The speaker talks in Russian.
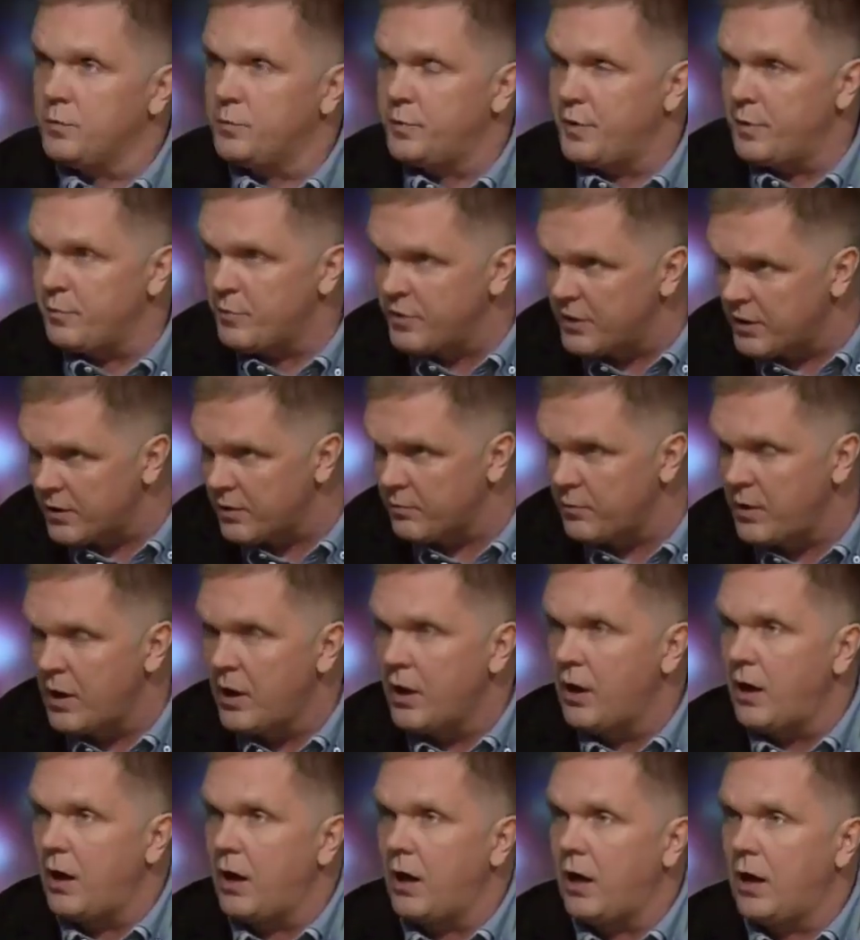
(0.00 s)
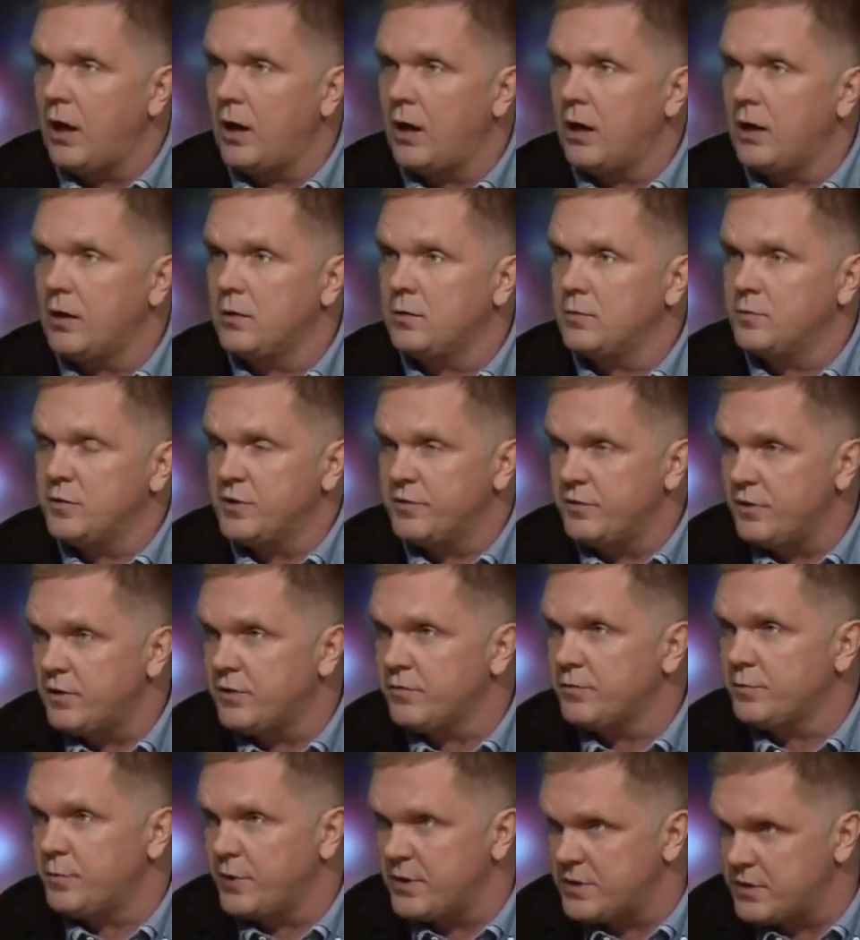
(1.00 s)
премьером, а
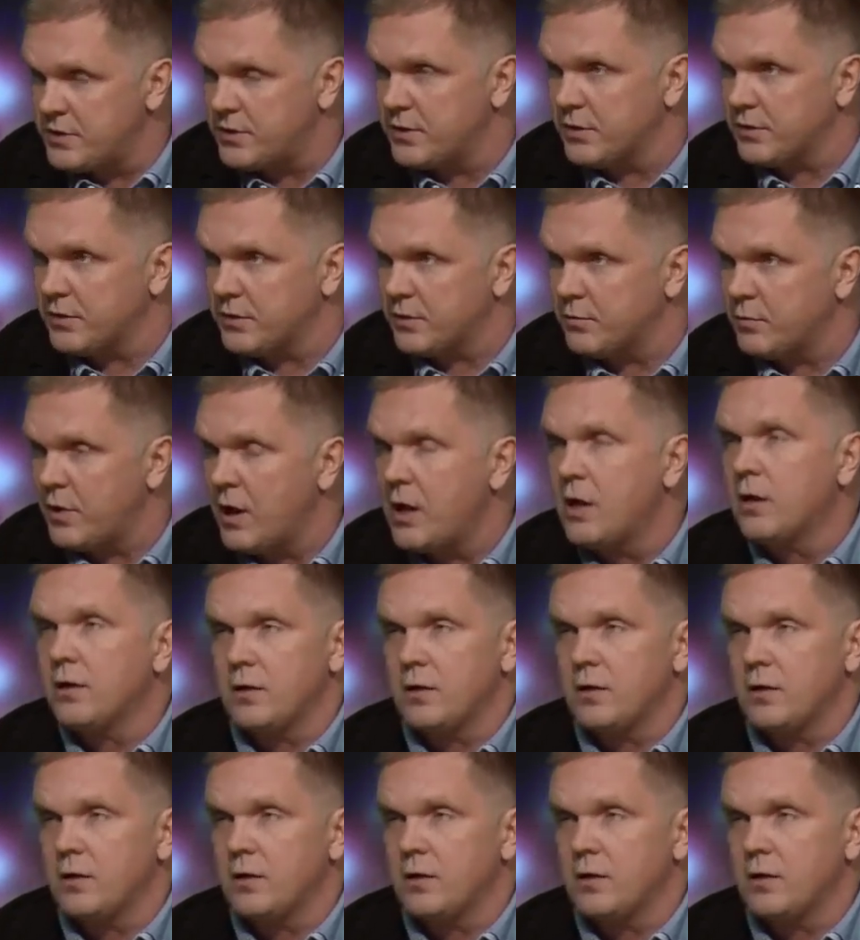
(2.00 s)
Медведев президентом. Угу.